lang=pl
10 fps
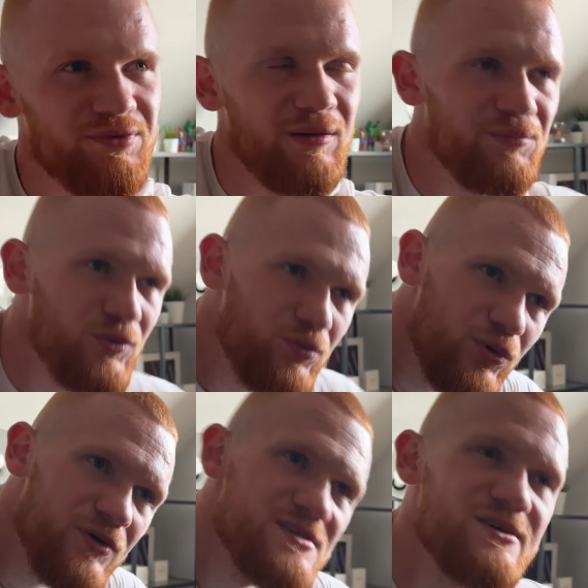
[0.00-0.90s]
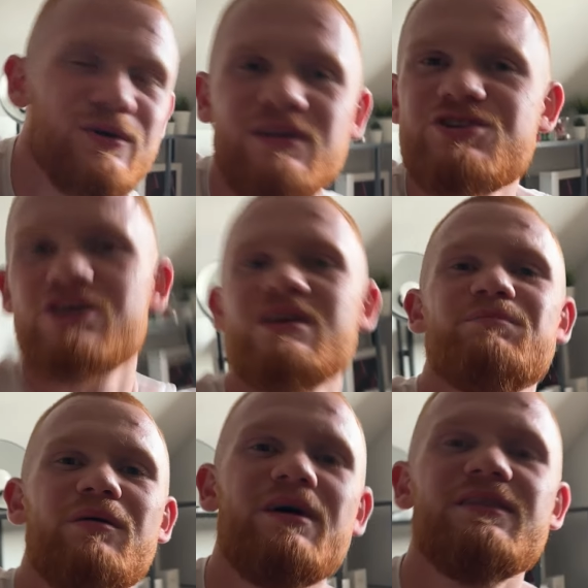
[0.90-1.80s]
tam był błąd z odliczeniem,
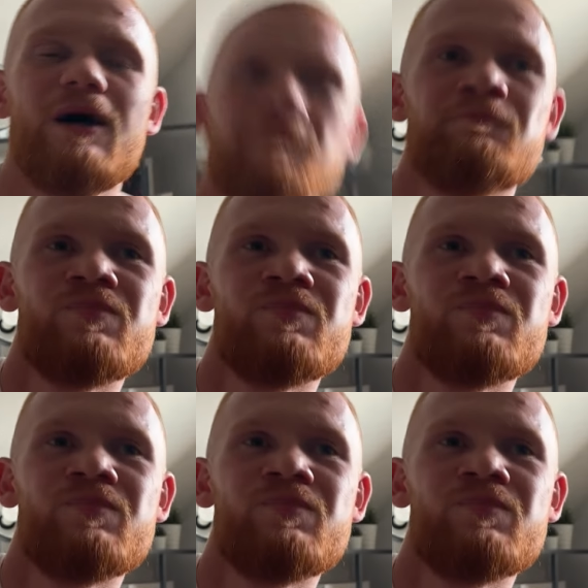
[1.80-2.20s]
pamiętam,